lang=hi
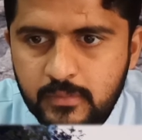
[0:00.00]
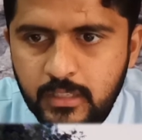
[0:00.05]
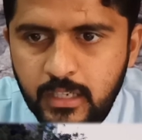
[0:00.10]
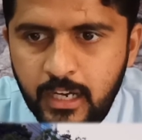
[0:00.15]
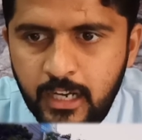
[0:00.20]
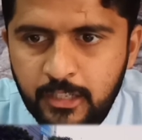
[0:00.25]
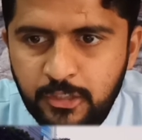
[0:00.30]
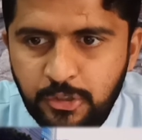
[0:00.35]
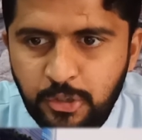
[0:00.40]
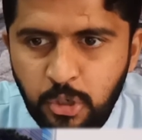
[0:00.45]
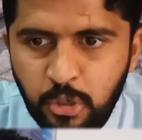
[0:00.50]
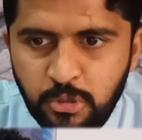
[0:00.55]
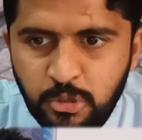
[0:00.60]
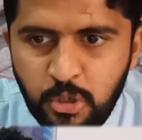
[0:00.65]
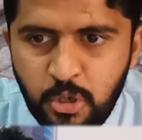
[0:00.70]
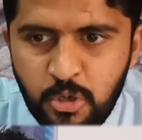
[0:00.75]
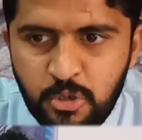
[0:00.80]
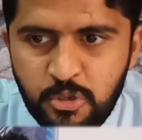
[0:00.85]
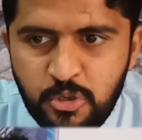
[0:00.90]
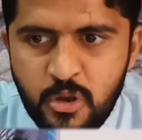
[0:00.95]
ये टुक
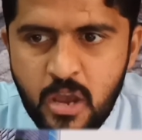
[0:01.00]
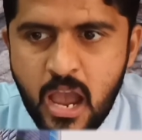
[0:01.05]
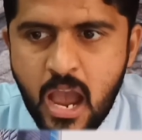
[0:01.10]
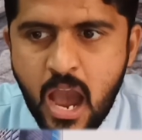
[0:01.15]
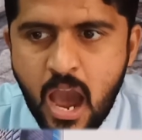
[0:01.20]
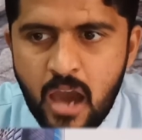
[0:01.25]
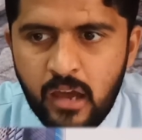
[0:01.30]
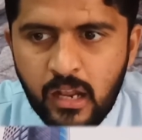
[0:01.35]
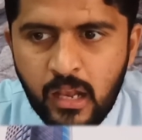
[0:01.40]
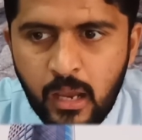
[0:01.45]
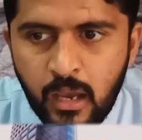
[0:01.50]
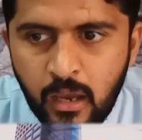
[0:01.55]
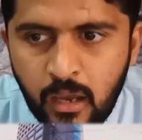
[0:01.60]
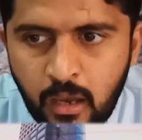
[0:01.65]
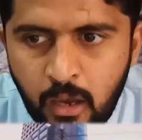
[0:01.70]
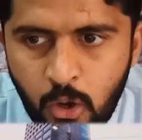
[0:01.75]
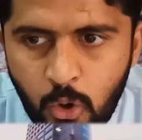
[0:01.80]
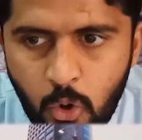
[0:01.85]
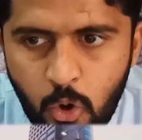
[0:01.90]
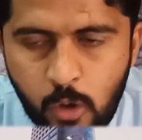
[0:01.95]
टुक जो है आ रहा
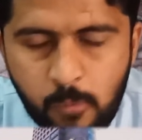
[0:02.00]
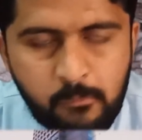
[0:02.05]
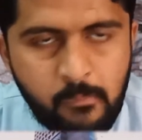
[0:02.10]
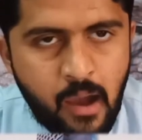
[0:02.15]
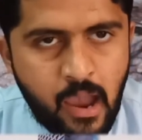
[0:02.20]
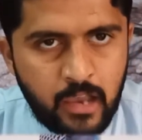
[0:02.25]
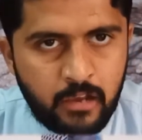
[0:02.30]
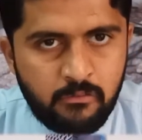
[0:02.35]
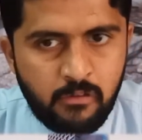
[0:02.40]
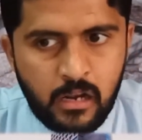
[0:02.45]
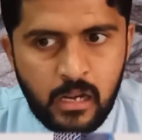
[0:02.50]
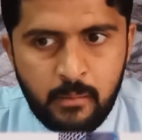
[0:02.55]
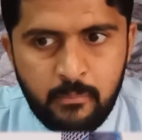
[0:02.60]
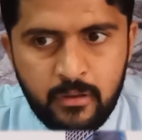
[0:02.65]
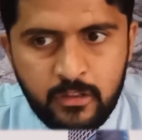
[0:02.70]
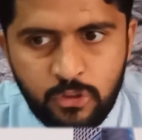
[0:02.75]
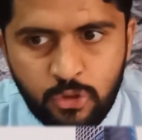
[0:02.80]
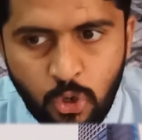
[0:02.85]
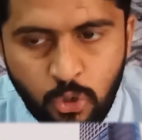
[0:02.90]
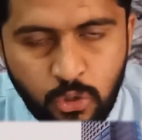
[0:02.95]
है और बाइक वाले
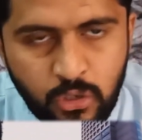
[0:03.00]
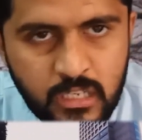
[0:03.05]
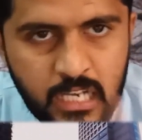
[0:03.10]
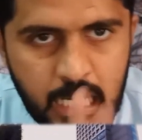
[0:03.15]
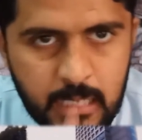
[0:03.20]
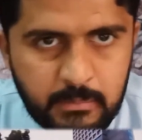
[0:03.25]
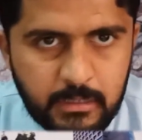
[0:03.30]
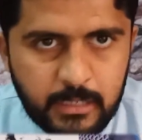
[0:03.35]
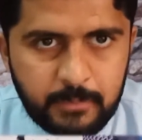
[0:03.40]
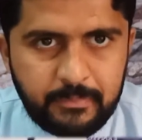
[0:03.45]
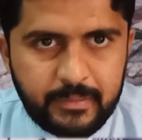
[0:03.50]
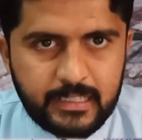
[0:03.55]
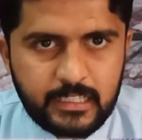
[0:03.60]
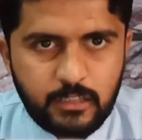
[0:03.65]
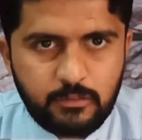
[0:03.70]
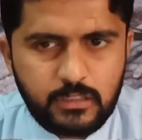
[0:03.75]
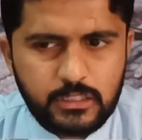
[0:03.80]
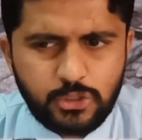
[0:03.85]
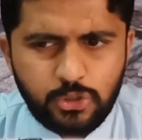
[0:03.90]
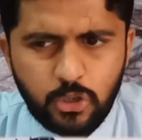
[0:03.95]
भी दोनों ने हेलमेट पहना
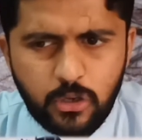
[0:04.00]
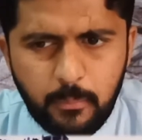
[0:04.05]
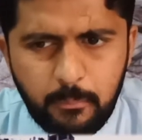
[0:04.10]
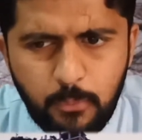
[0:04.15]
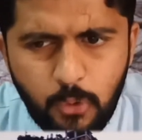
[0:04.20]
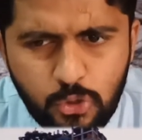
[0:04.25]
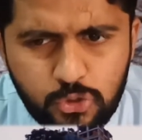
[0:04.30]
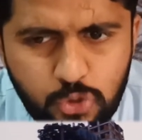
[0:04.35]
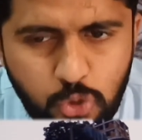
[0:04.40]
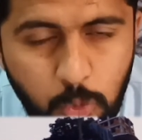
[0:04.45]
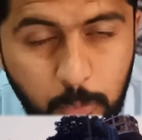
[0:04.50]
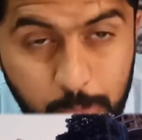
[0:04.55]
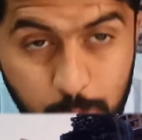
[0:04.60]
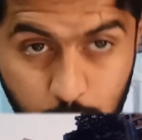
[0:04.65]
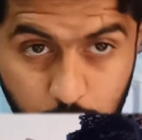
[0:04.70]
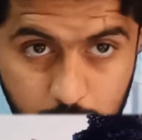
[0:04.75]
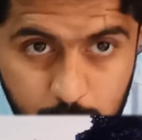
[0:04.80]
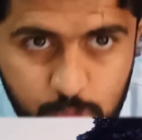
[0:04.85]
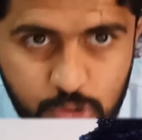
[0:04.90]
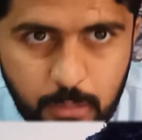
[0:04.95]
हुआ है जो कि बहुत
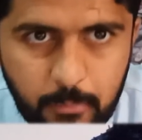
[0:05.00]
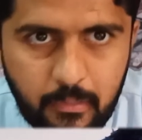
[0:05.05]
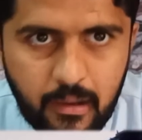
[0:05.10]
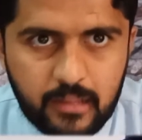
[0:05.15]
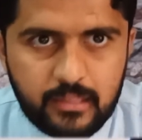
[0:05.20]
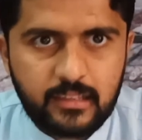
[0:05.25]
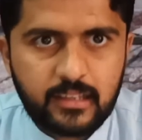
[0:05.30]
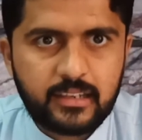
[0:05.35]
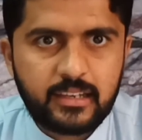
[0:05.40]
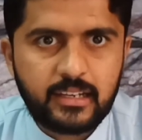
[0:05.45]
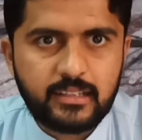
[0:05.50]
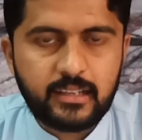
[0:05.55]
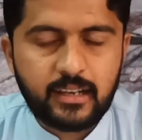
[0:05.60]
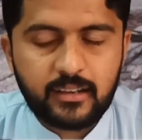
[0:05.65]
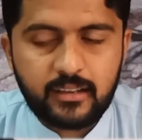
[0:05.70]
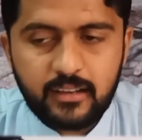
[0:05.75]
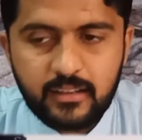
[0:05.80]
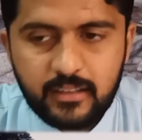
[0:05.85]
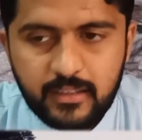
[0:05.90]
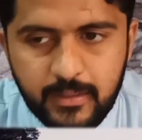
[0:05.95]
खूबसूरत मुझे बात लगी है
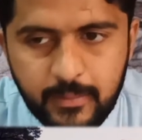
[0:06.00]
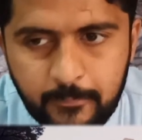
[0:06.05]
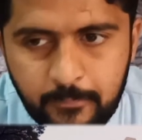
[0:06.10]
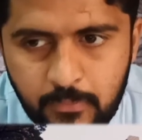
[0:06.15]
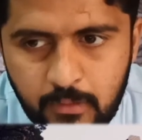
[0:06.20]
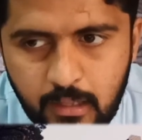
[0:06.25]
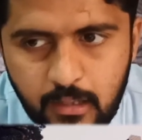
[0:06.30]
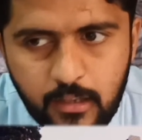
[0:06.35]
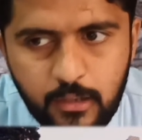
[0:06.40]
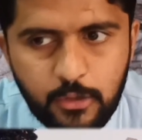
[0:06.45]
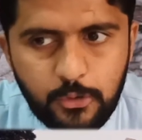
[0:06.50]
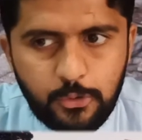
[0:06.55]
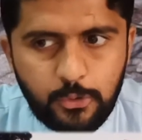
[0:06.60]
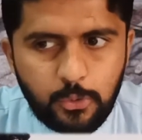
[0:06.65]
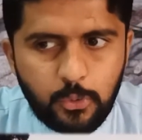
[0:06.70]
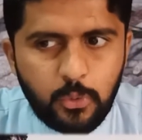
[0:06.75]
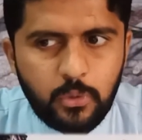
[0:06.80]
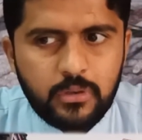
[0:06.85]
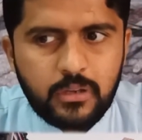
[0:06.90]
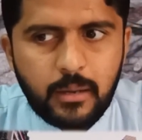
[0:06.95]
ढाका की
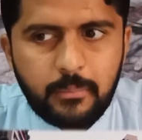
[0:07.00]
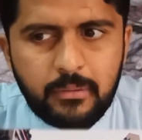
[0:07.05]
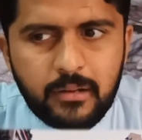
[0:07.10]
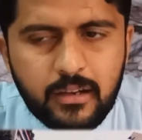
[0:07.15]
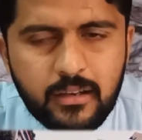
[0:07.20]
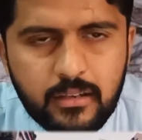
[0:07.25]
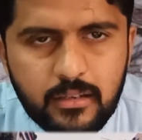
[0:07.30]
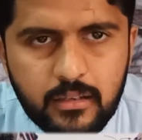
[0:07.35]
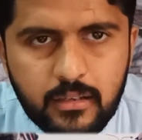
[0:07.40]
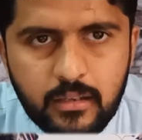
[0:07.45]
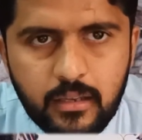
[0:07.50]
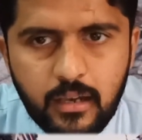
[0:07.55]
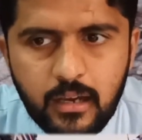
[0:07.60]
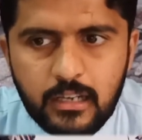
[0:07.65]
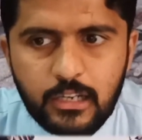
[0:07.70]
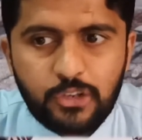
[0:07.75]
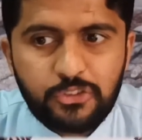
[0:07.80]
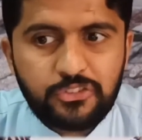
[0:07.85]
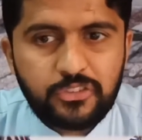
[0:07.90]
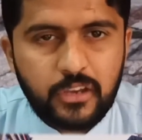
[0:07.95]
रूल का बड़ा
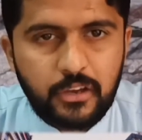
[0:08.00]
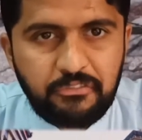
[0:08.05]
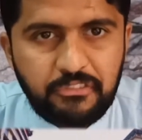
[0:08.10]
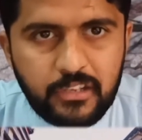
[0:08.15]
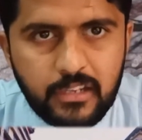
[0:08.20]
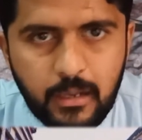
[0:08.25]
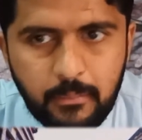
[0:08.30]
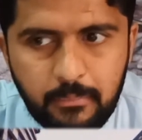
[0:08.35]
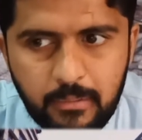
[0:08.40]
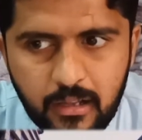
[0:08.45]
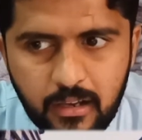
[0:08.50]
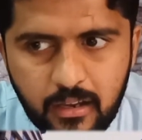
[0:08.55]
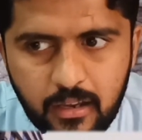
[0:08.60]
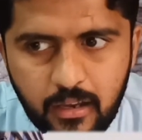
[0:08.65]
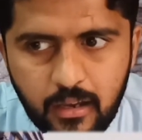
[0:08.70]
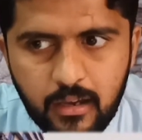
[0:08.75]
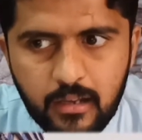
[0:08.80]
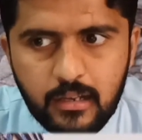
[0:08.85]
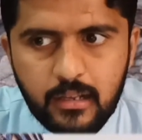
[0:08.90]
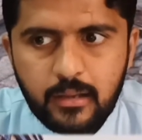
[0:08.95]
ख्याल है और सेफ्टी का बड़ा
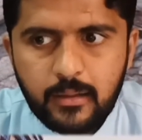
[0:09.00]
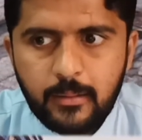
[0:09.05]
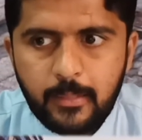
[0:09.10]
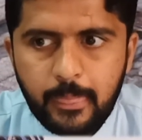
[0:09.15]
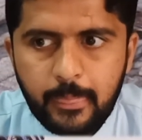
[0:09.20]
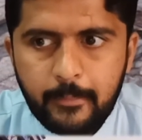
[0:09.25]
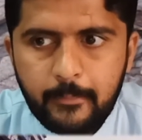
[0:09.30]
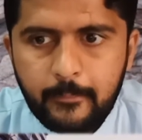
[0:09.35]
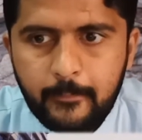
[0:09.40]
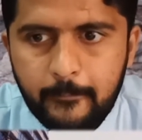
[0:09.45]
ख्याल है